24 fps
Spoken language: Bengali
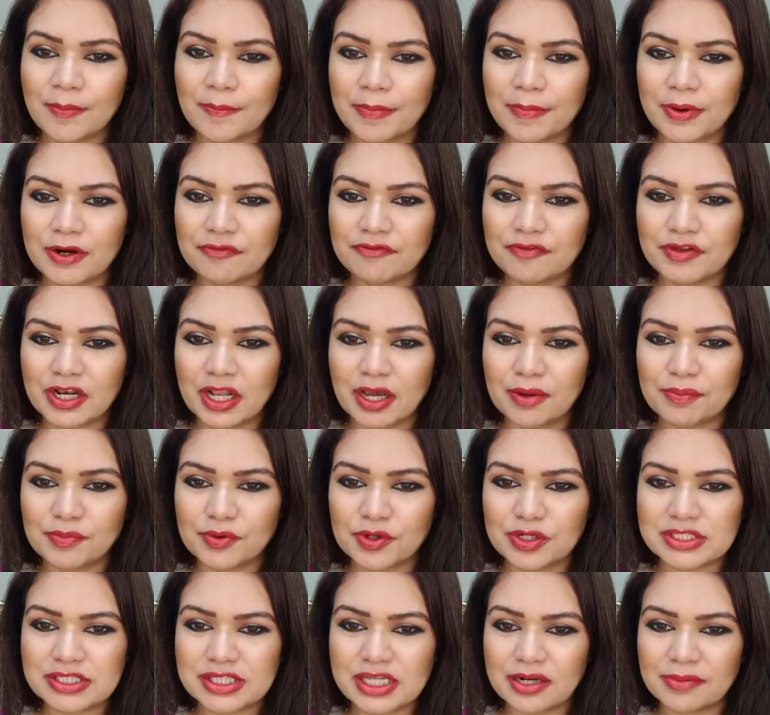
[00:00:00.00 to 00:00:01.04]
পারভিন
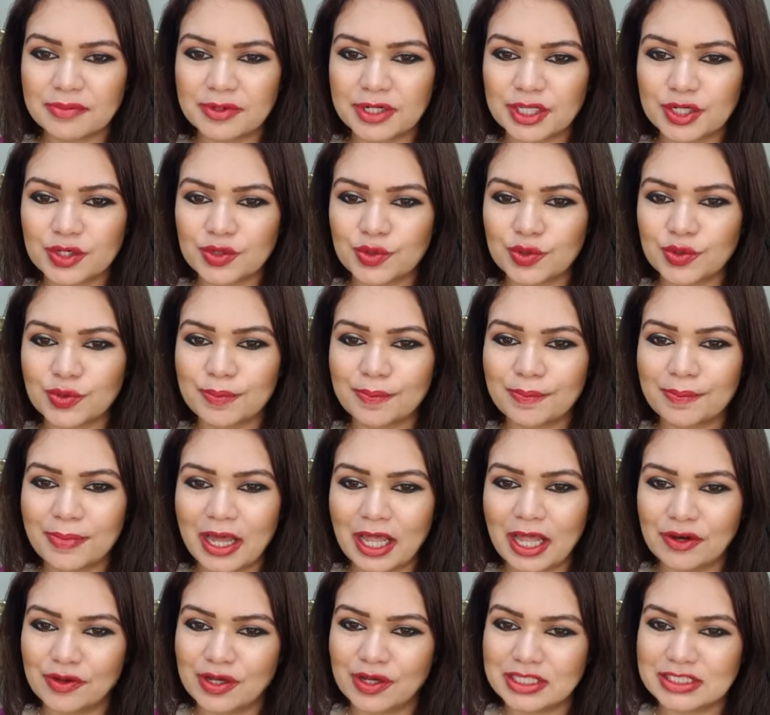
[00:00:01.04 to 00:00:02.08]
আপু আসসালামু আলাইকুম
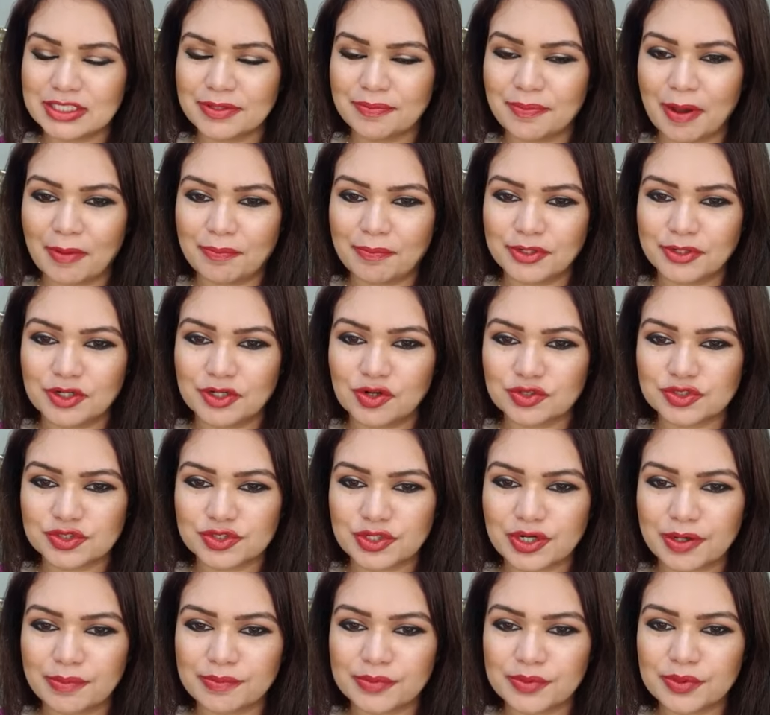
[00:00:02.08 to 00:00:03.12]
ভালো আছি পাপড়ি
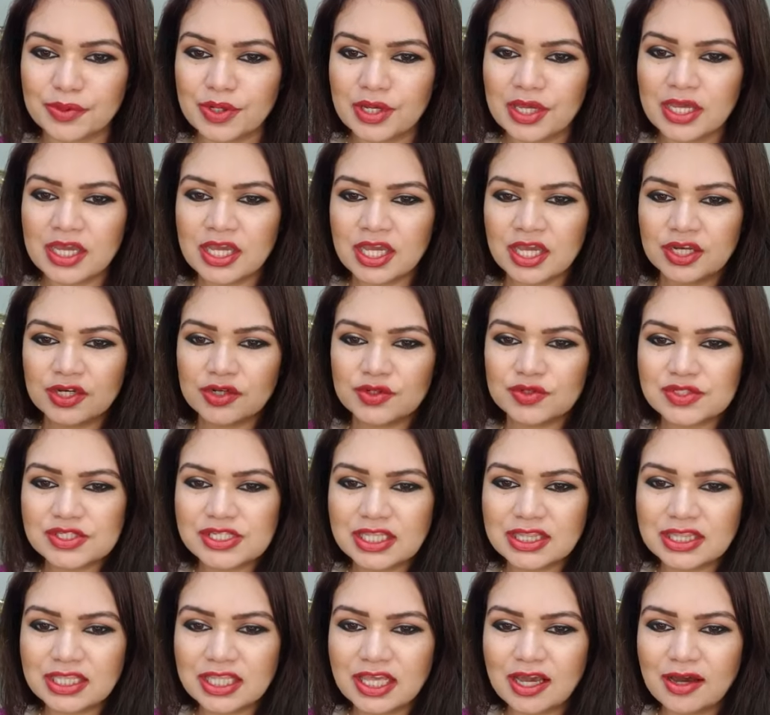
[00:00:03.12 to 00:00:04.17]
রসুন আপু
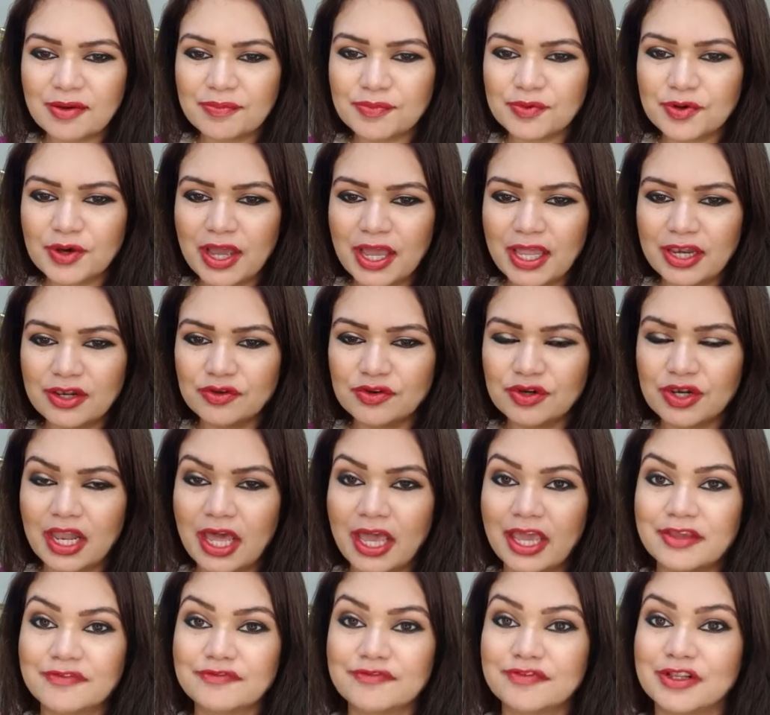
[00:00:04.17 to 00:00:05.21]
নুসরত নিহা আপু হ্যালো
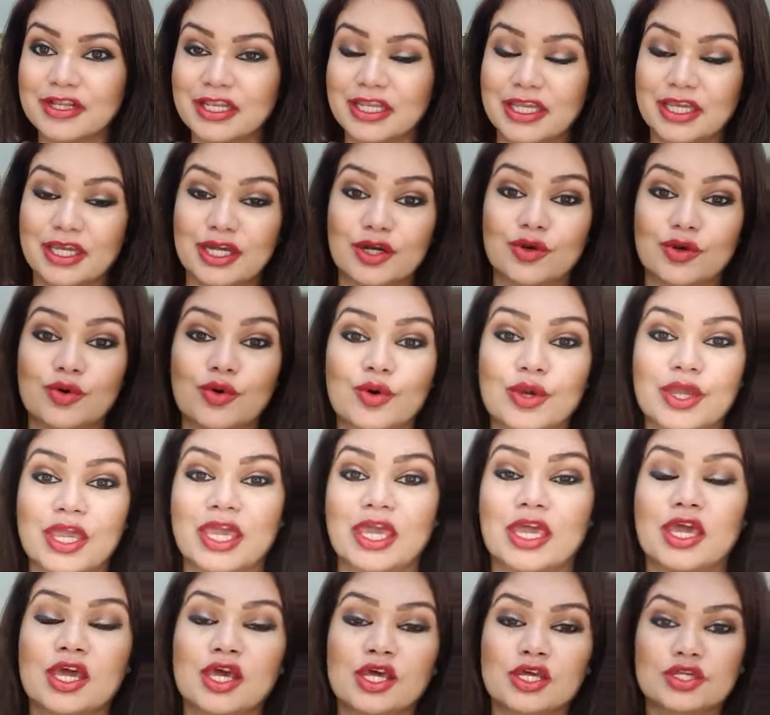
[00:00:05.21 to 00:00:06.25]
লাইভ ক্লিয়ার
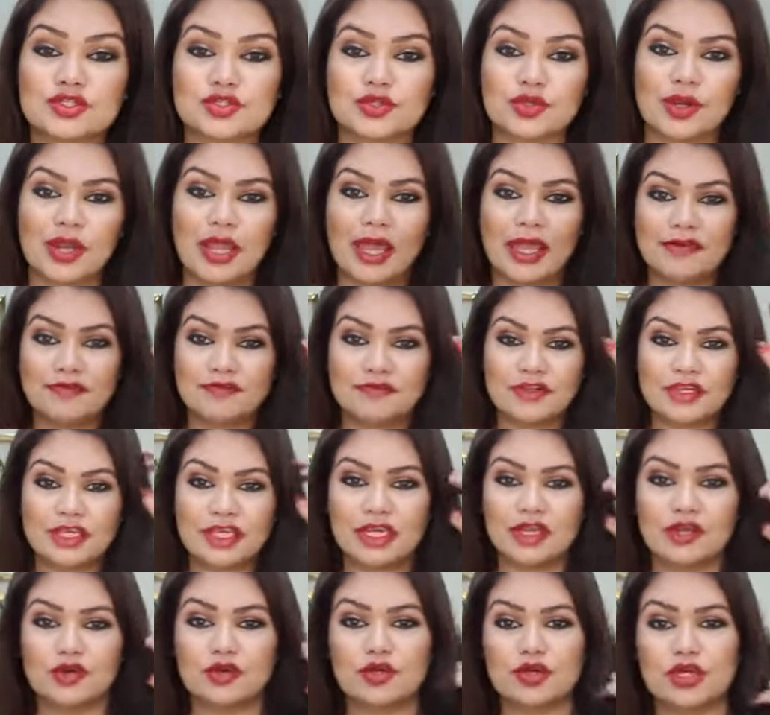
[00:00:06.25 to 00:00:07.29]
ওকে সো লাইভ
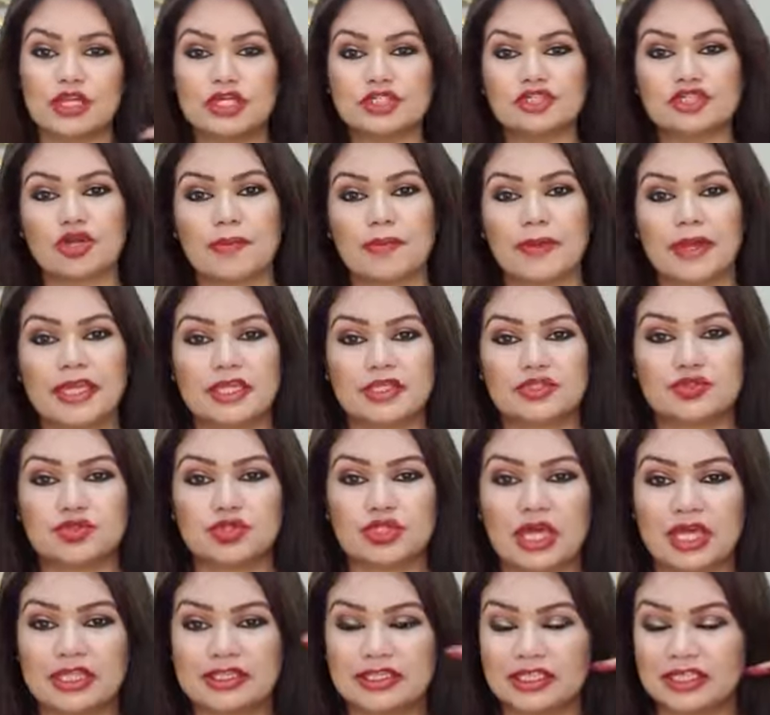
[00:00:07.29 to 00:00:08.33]
ক্লিয়ার হলে সবাই একটু
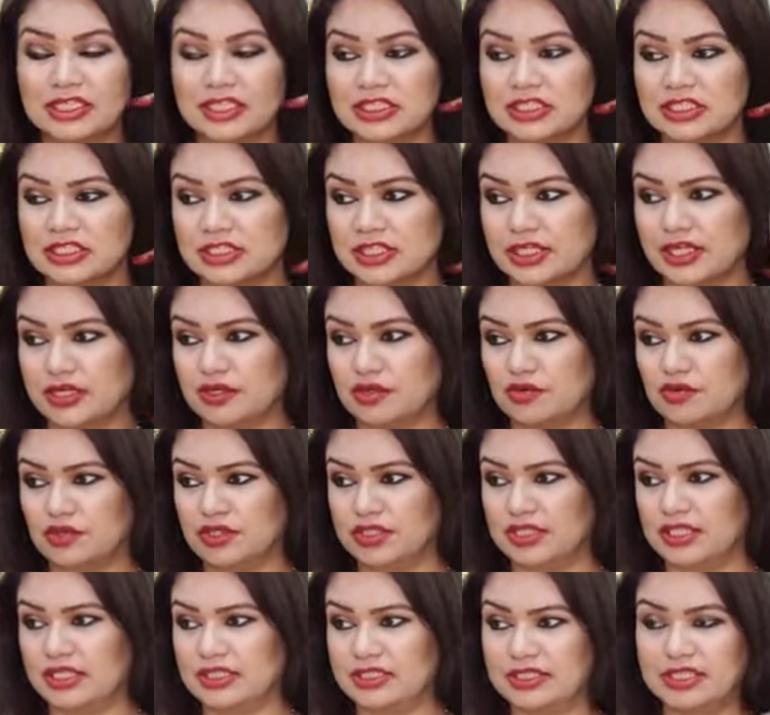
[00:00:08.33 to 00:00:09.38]
তাড়াতাড়ি শেয়ার
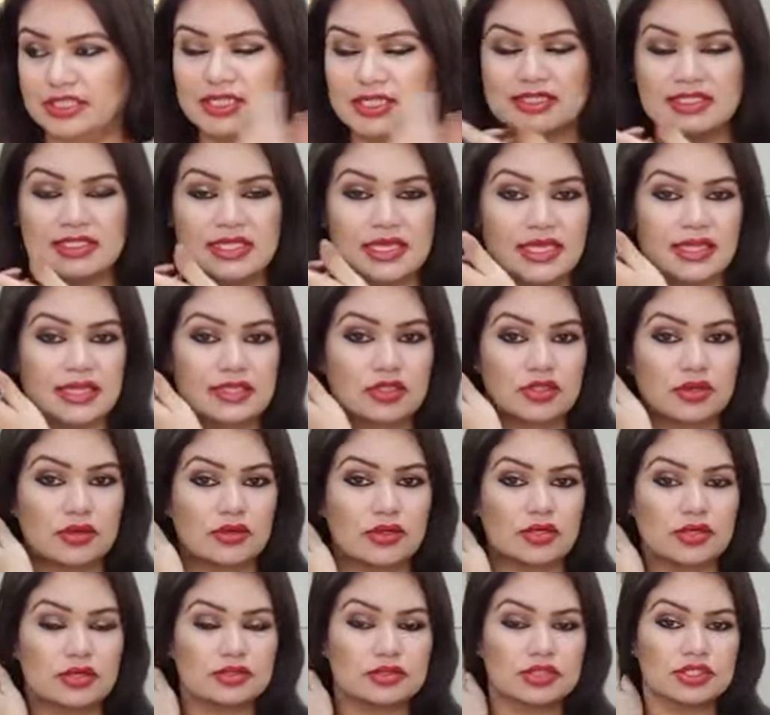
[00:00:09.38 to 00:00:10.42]
করে দেন ঠিক আছে তো
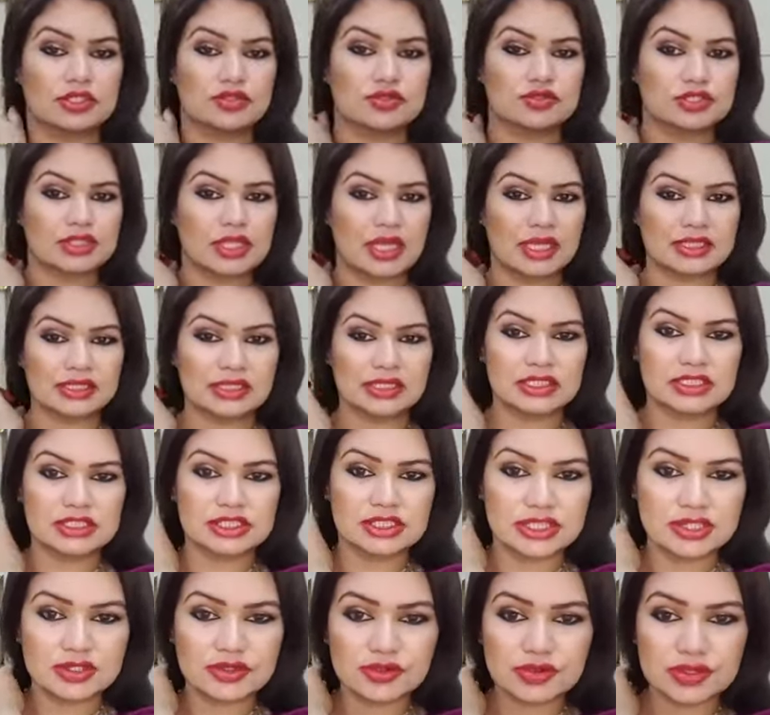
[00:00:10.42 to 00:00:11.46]
একটু তাড়াতাড়ি
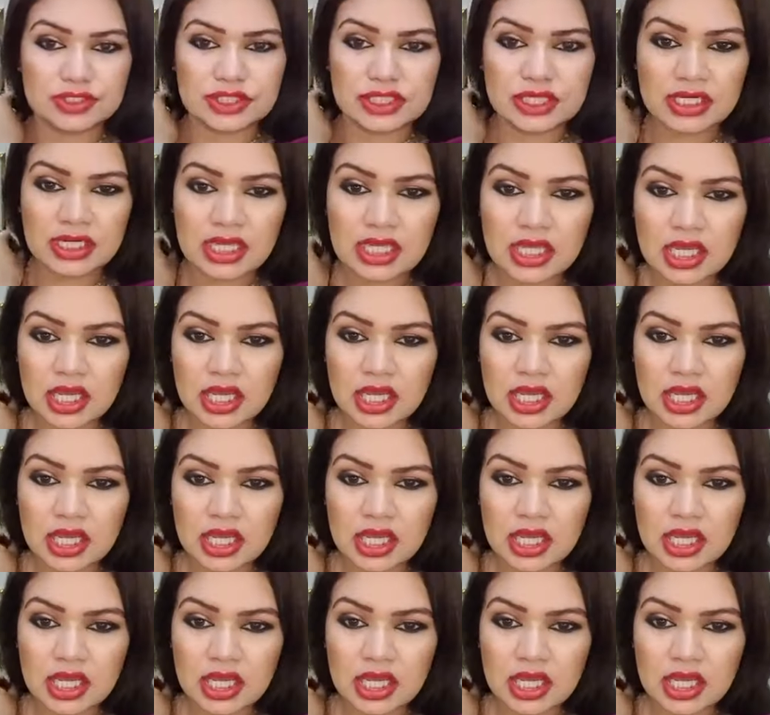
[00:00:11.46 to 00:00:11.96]
শেয়ার করে দেন